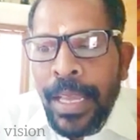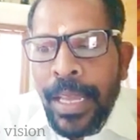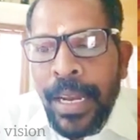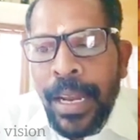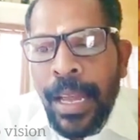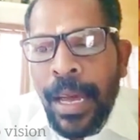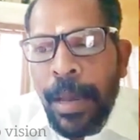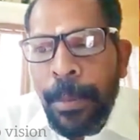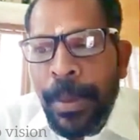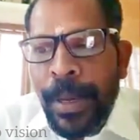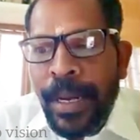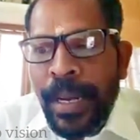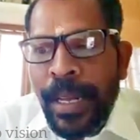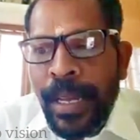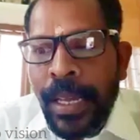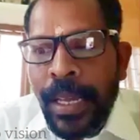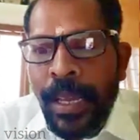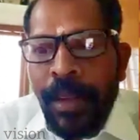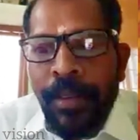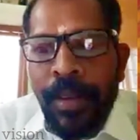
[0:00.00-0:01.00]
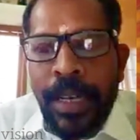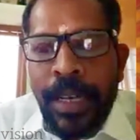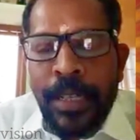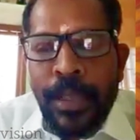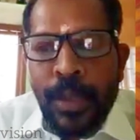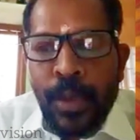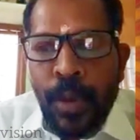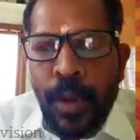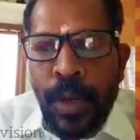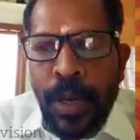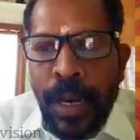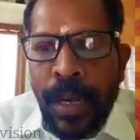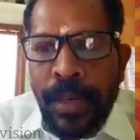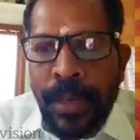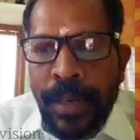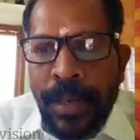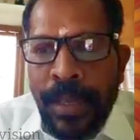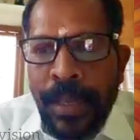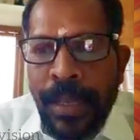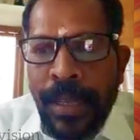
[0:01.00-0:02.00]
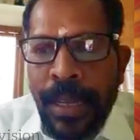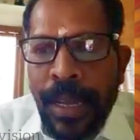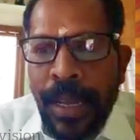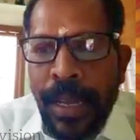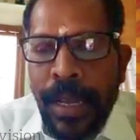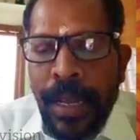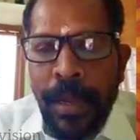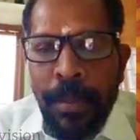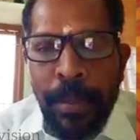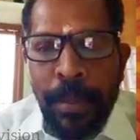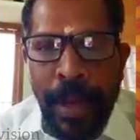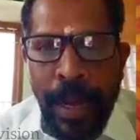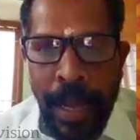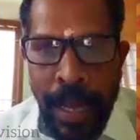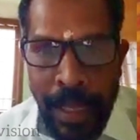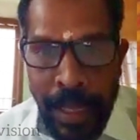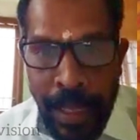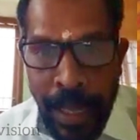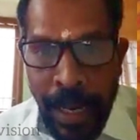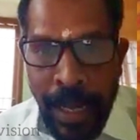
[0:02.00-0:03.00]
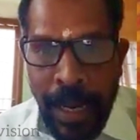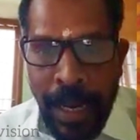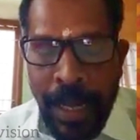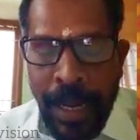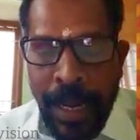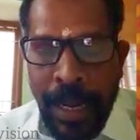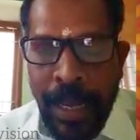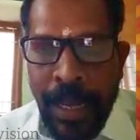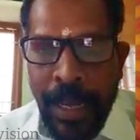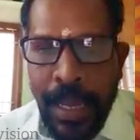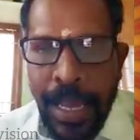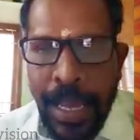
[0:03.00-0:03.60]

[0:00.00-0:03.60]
எல்லா பண்டிகையும் வாழ்ந்து சொல்கிறான் பக்கத்தில் இருக்கிற